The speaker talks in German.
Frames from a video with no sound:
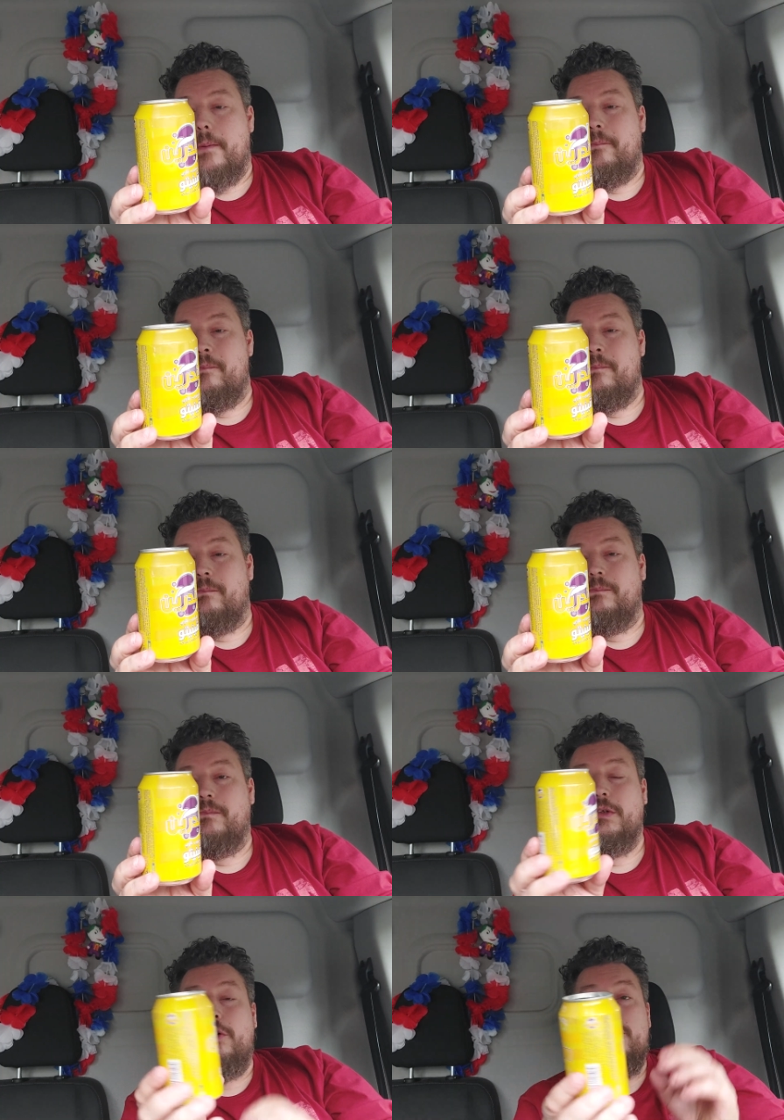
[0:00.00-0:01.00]
Mm.
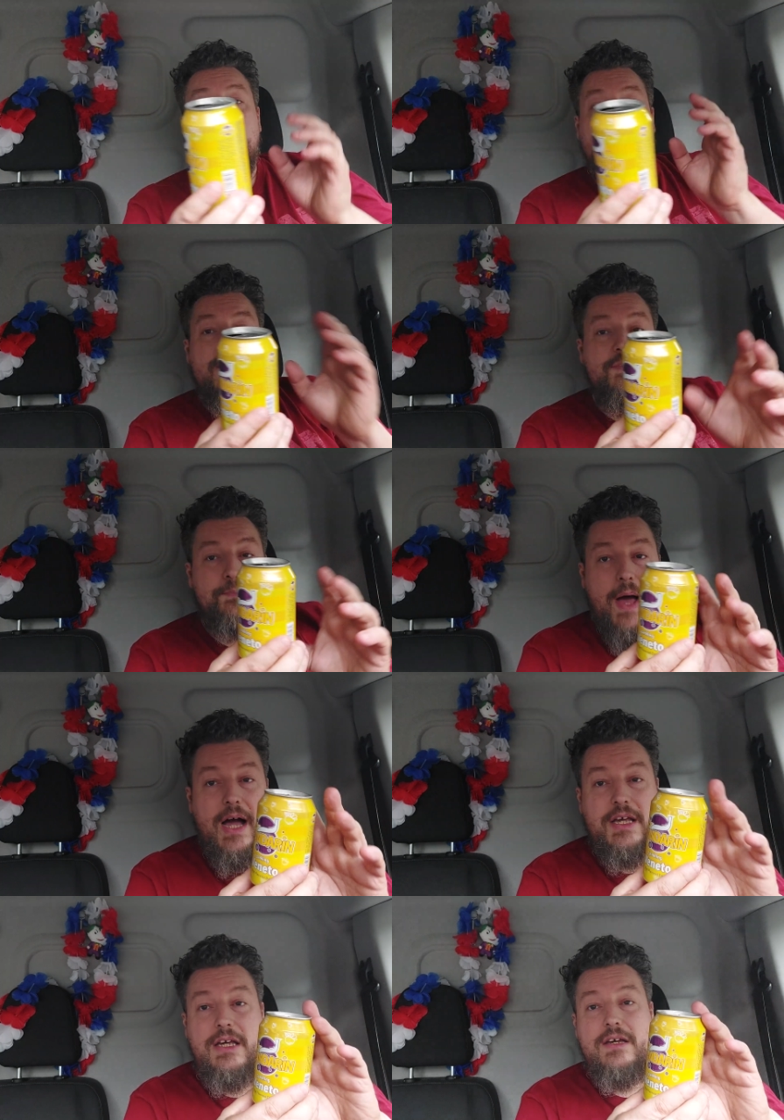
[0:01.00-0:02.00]
Und total
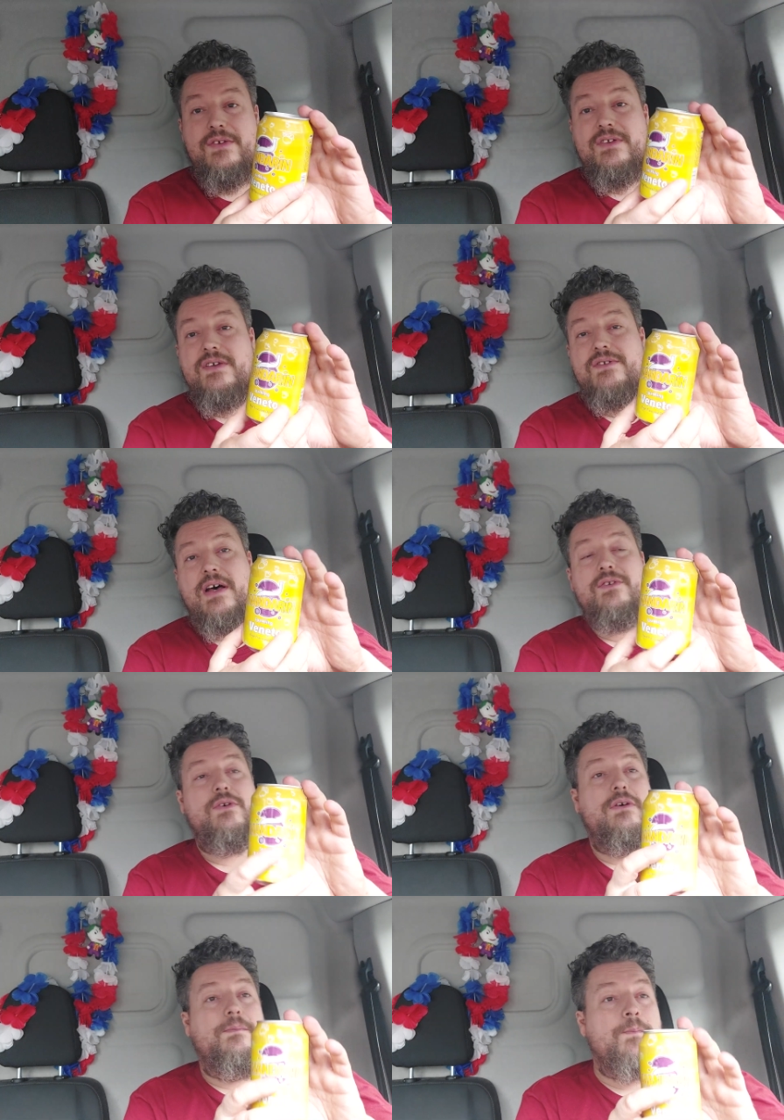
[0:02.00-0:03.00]
sparky ist das.
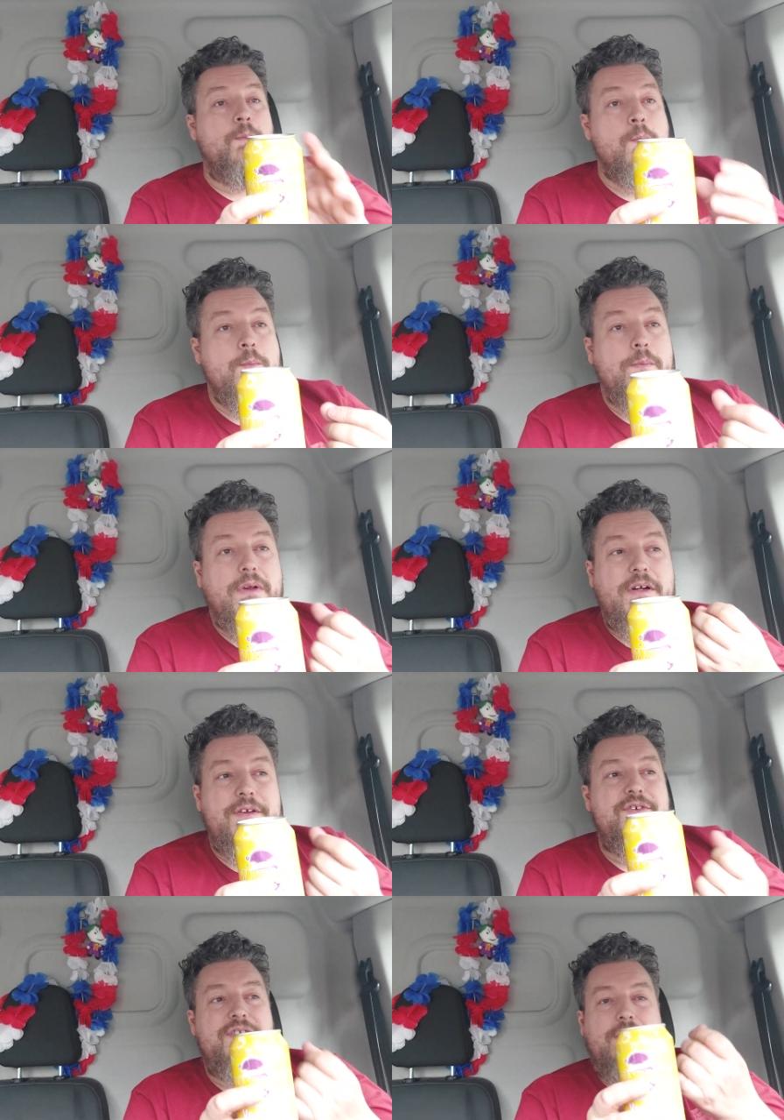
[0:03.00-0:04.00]
Also
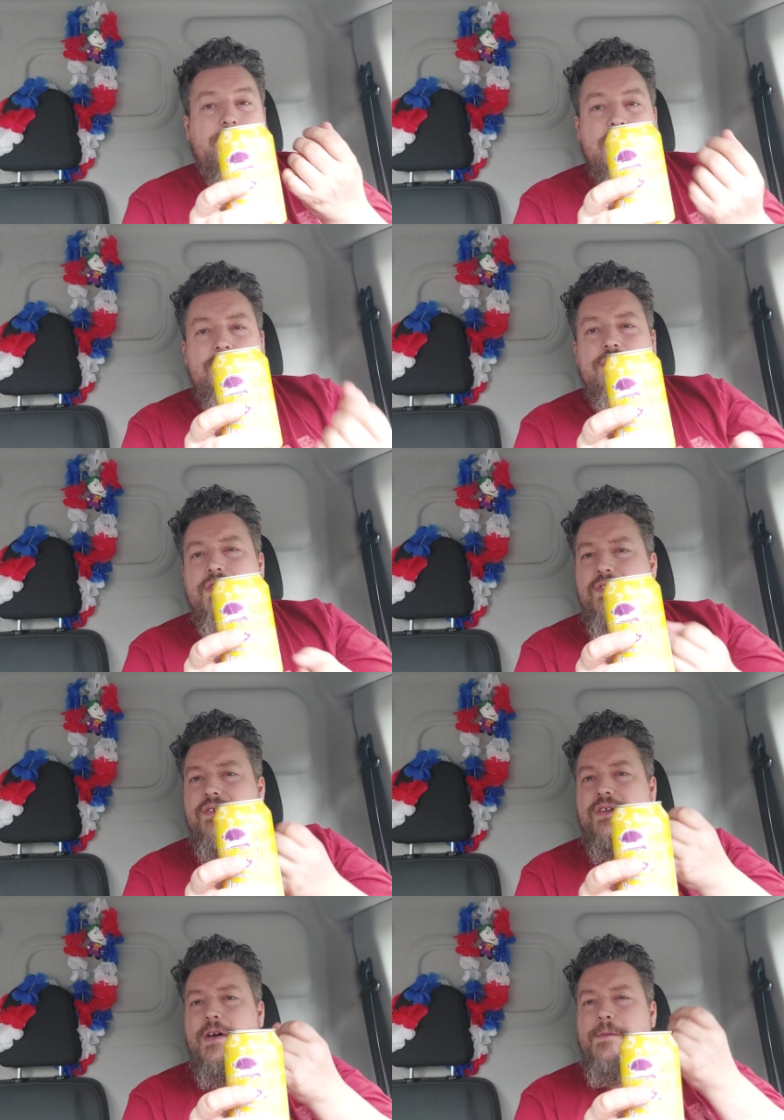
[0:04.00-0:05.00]
es ist erfrischend, es,
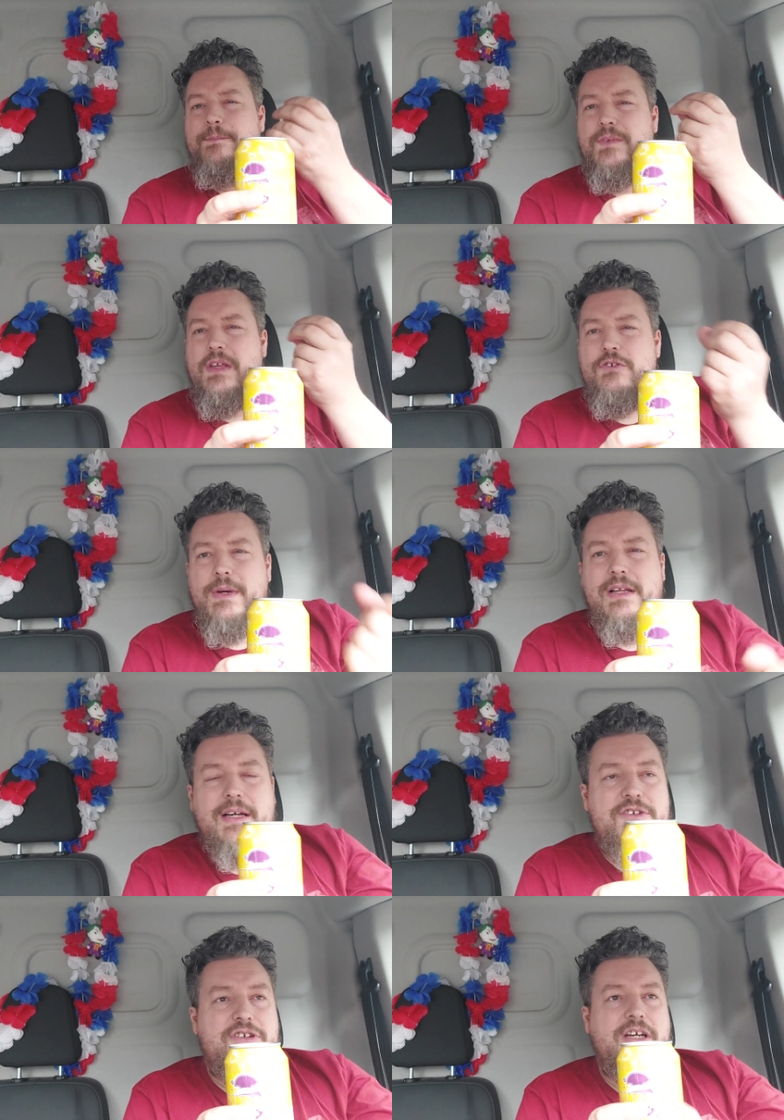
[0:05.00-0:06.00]
ist, es schmeckt
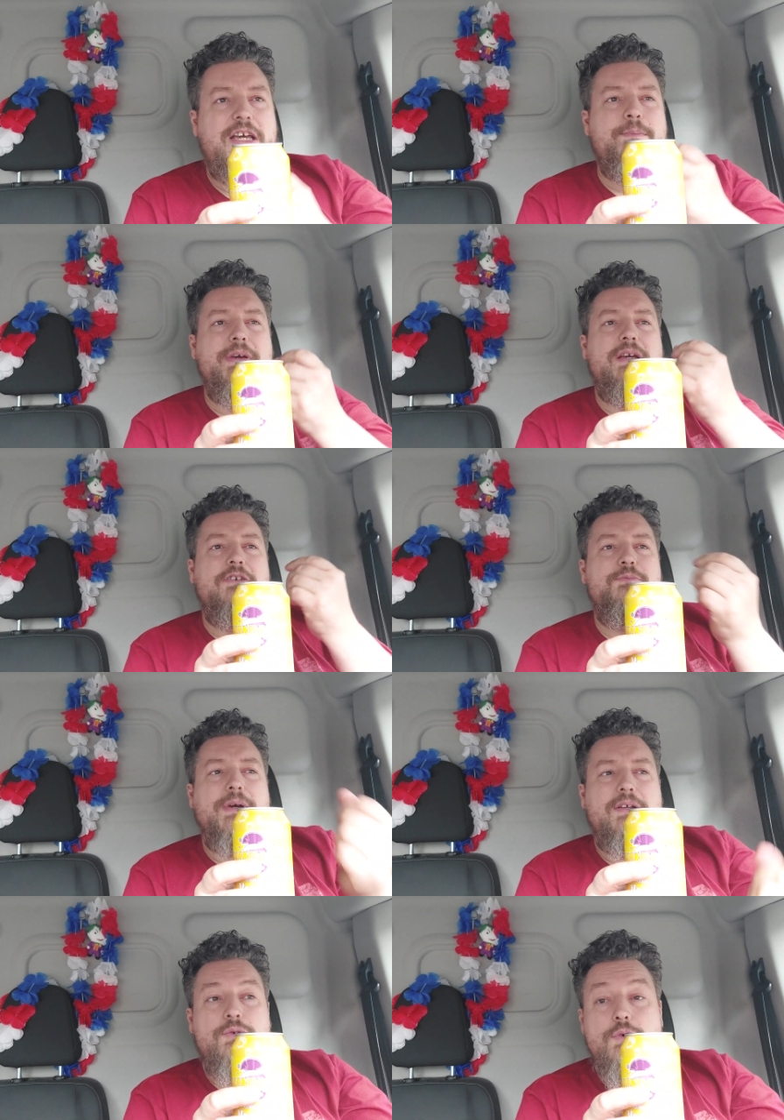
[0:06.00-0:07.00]
leicht cremig, es
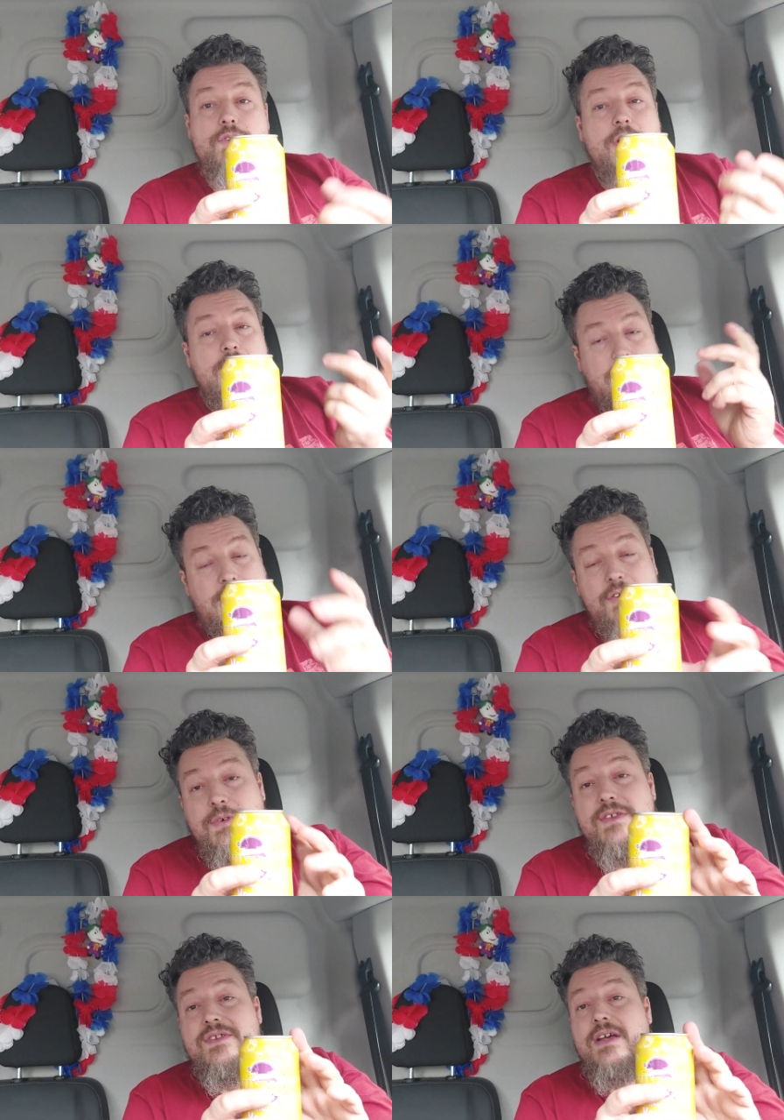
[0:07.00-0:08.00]
schmeckt süß. Ich
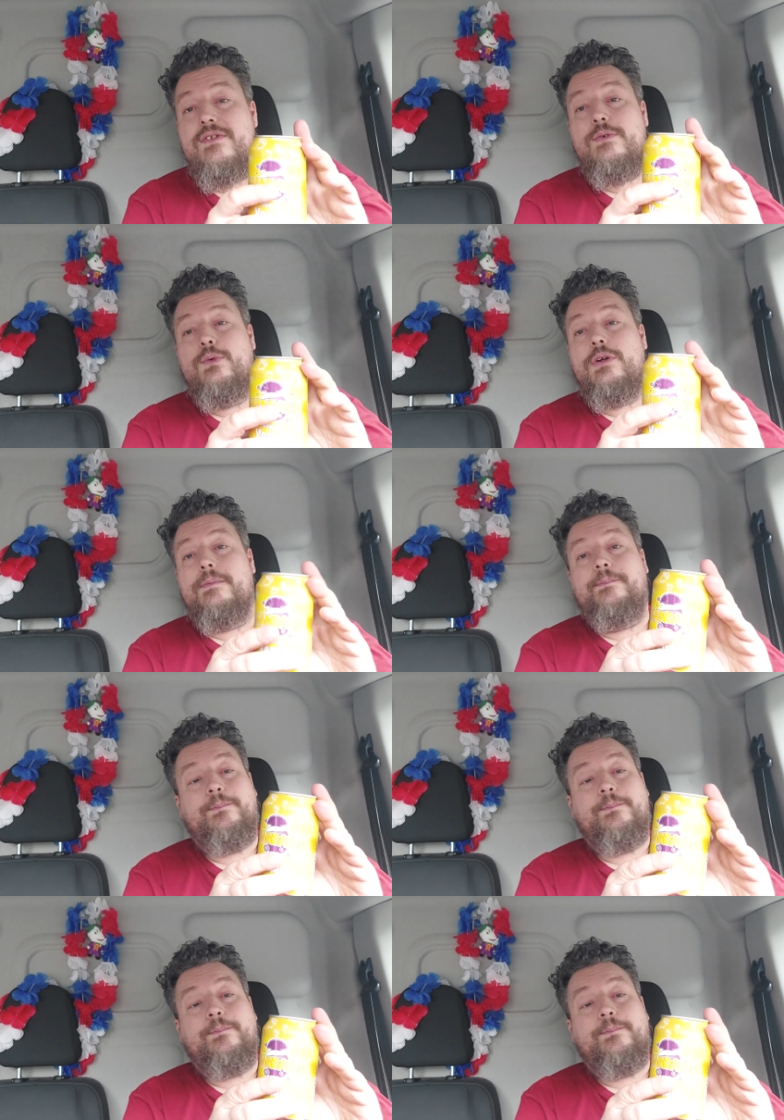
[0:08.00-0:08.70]
finde es ganz gut.